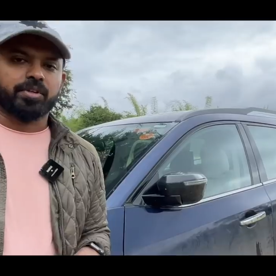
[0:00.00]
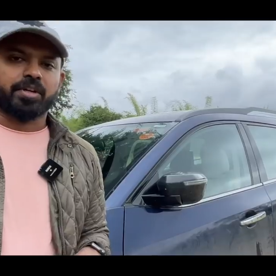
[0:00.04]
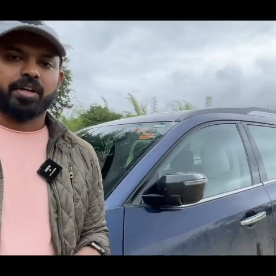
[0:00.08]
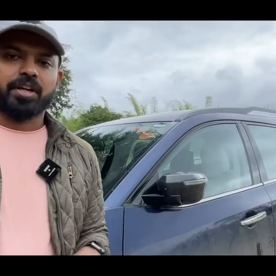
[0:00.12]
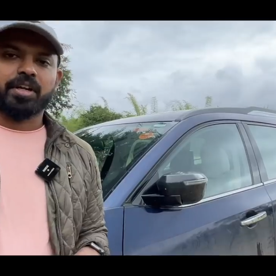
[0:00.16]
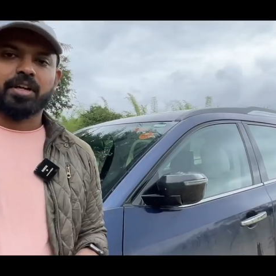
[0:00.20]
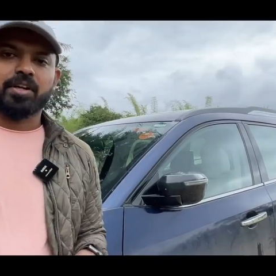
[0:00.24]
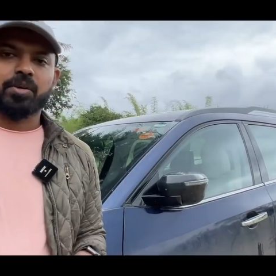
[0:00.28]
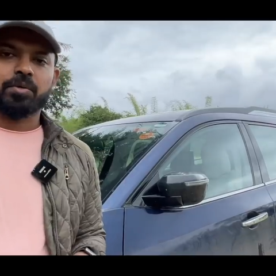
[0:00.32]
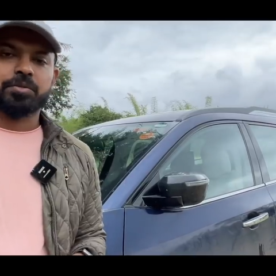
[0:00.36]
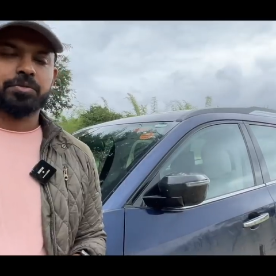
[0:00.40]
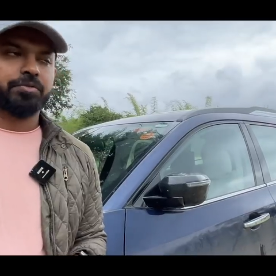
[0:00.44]
ட்ரீ
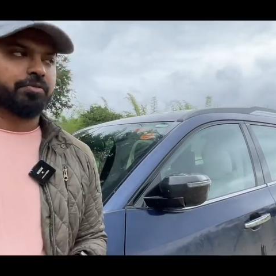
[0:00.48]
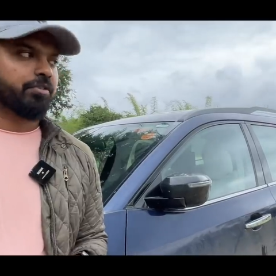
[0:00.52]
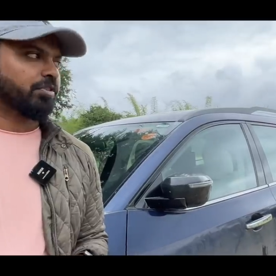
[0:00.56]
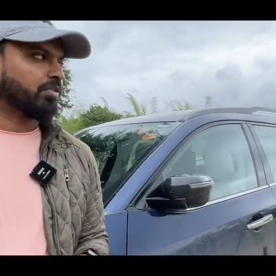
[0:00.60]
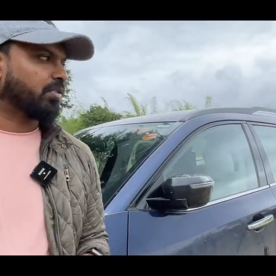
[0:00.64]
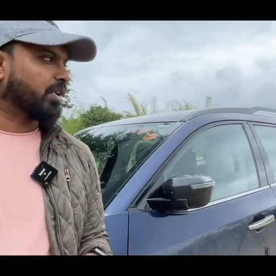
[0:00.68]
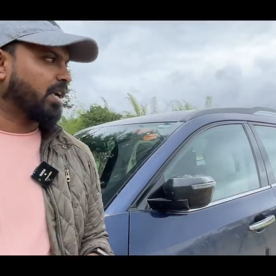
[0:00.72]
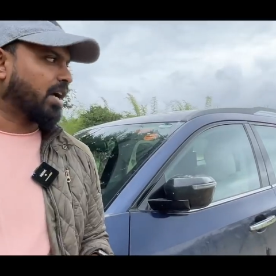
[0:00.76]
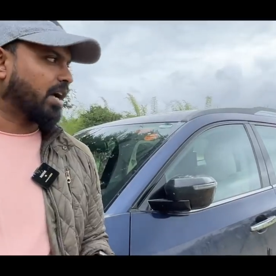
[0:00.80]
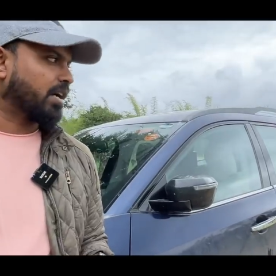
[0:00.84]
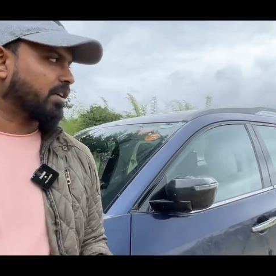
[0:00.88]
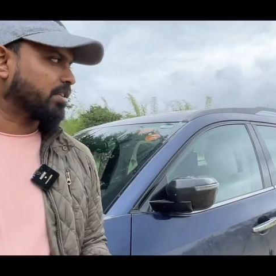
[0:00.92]
ஹவுஸ்
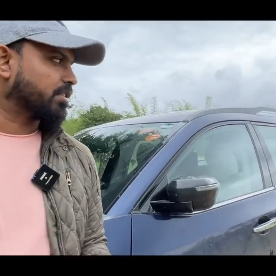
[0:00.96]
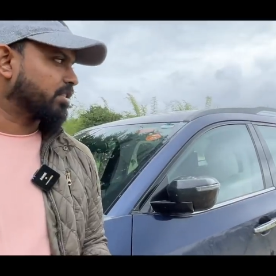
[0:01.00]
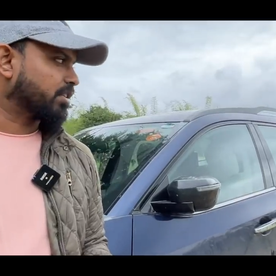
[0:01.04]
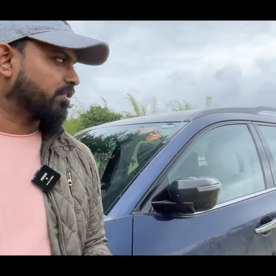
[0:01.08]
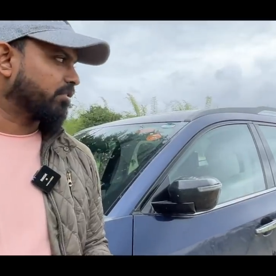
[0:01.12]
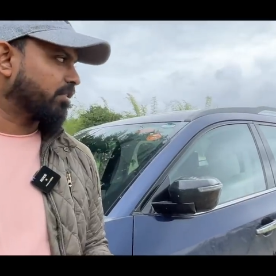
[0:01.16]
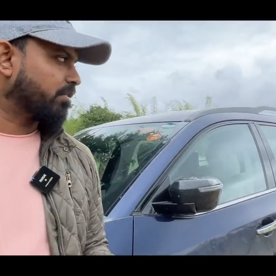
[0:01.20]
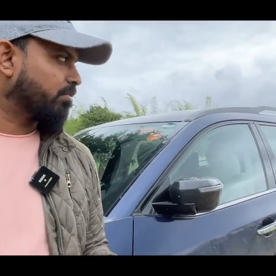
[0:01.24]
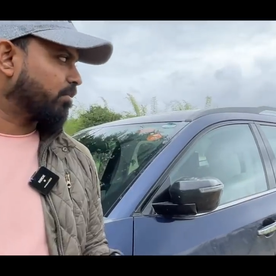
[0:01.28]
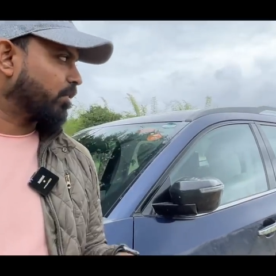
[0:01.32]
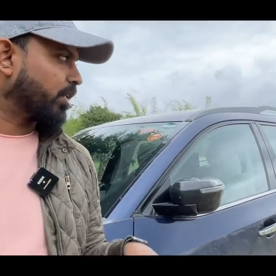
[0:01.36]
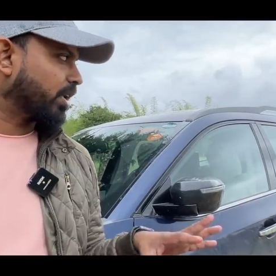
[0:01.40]
வியூவெலாம்
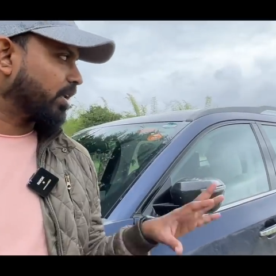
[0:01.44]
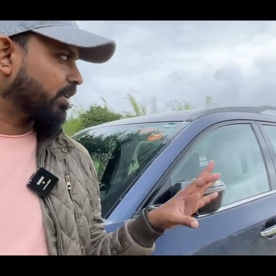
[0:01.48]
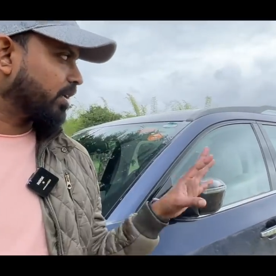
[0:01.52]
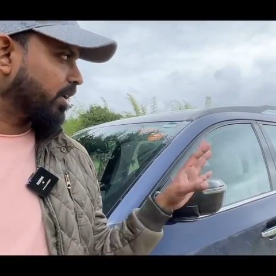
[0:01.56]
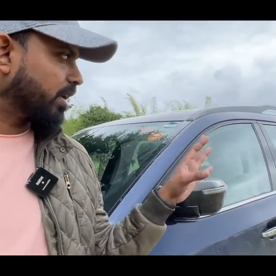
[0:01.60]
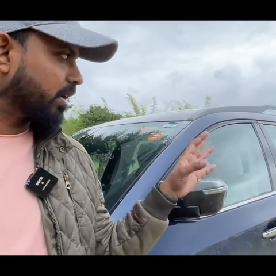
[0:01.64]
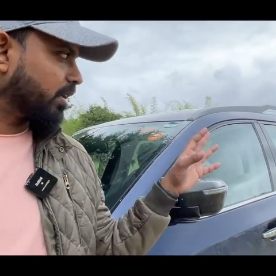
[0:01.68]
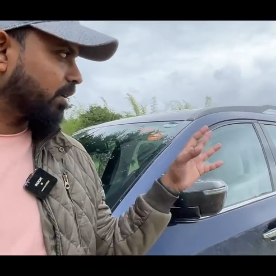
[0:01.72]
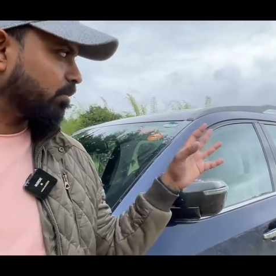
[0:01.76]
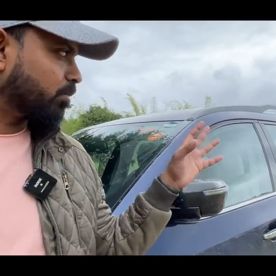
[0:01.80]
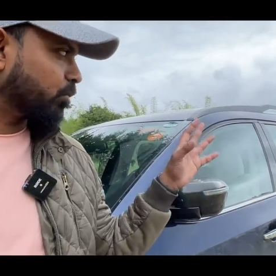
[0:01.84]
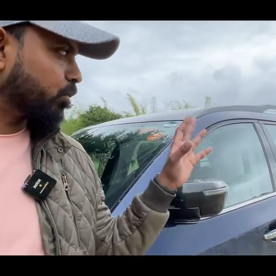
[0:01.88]
அடிச்சிக்கவே முடியாது
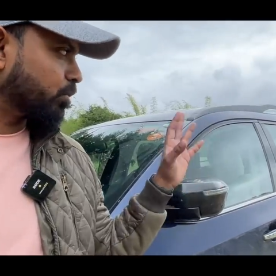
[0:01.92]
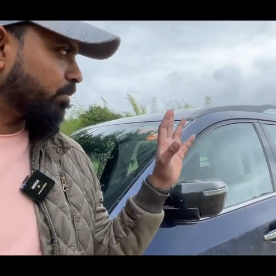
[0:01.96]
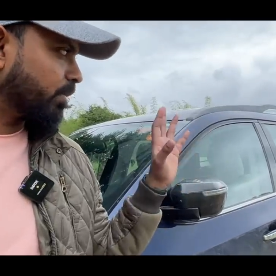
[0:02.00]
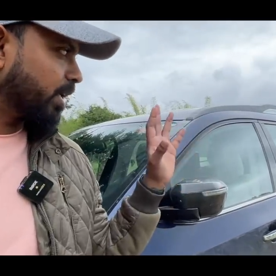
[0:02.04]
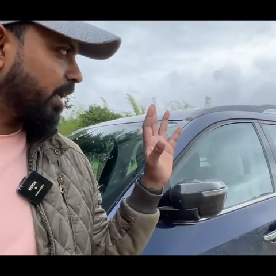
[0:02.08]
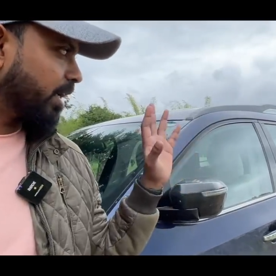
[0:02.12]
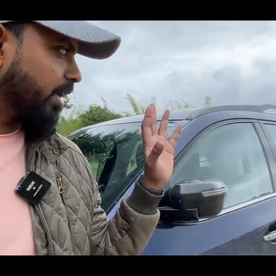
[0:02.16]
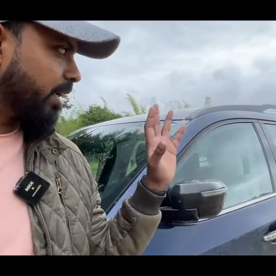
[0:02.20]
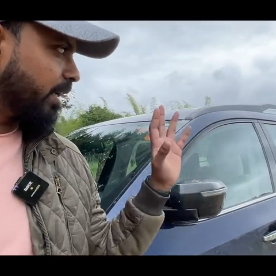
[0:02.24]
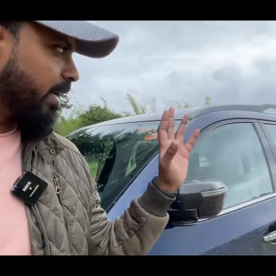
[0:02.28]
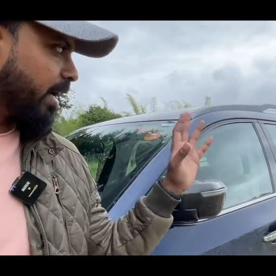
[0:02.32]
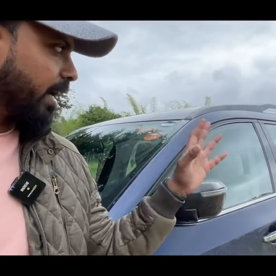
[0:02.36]
அந்த
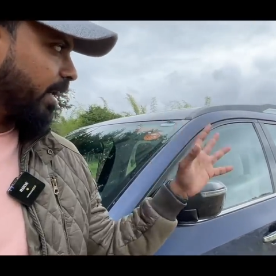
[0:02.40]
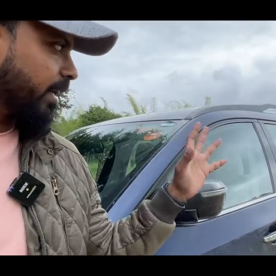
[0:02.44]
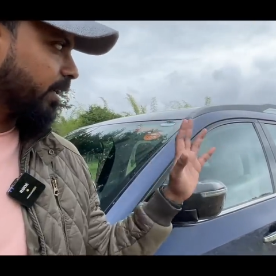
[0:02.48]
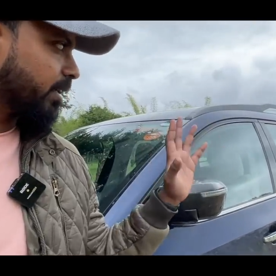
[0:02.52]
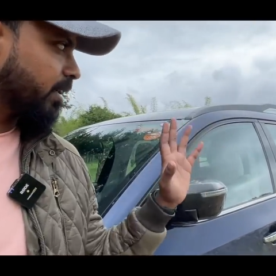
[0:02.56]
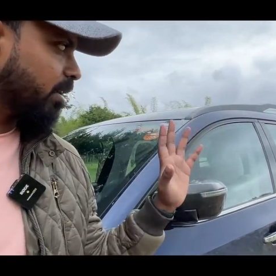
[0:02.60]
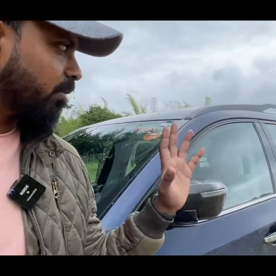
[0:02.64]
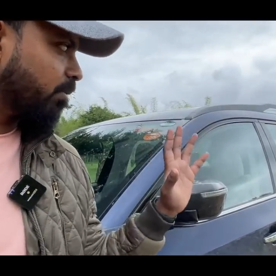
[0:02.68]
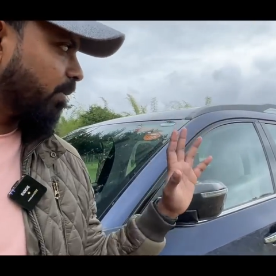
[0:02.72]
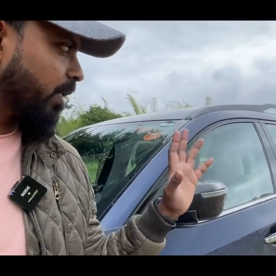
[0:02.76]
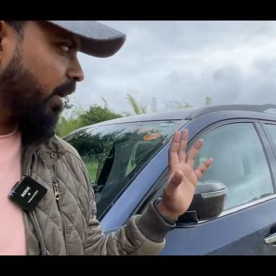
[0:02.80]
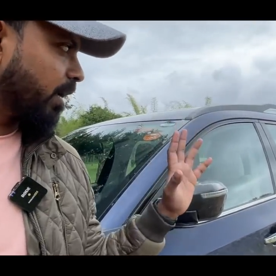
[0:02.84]
முதுமலையை
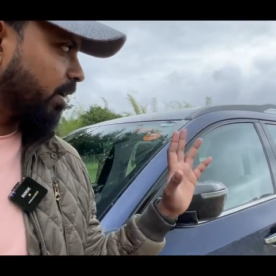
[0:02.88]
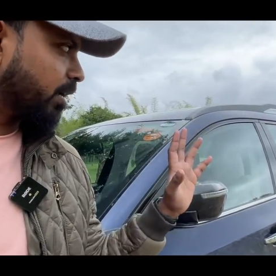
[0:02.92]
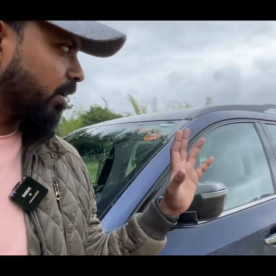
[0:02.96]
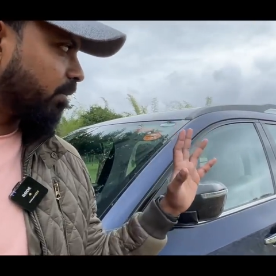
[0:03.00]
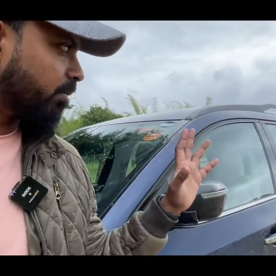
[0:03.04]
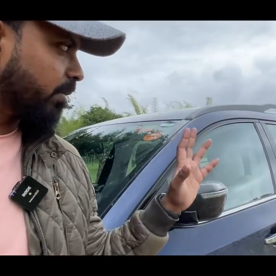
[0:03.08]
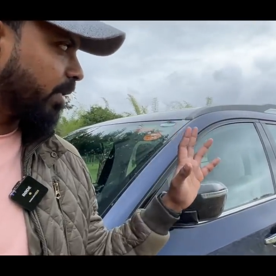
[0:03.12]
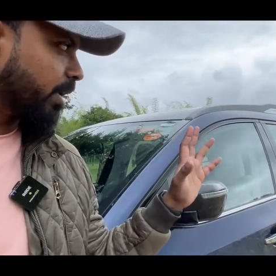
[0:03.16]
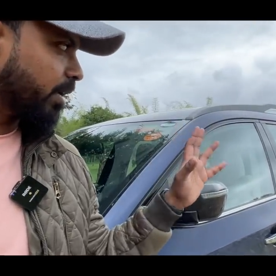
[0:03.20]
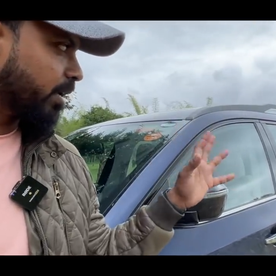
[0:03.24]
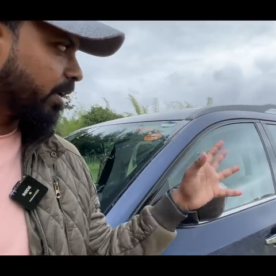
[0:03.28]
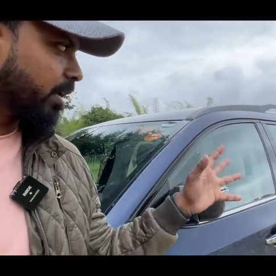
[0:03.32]
டேரெக்டாக பார்க்குற
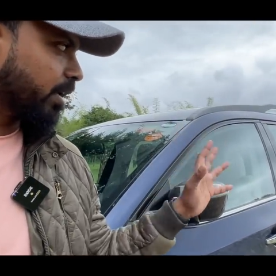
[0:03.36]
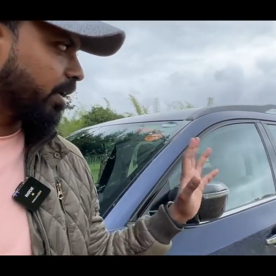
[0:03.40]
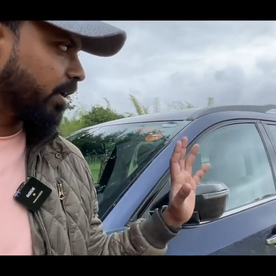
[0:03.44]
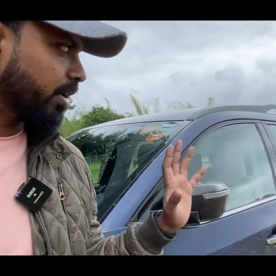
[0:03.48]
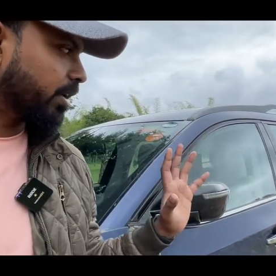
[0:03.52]
மாதிரி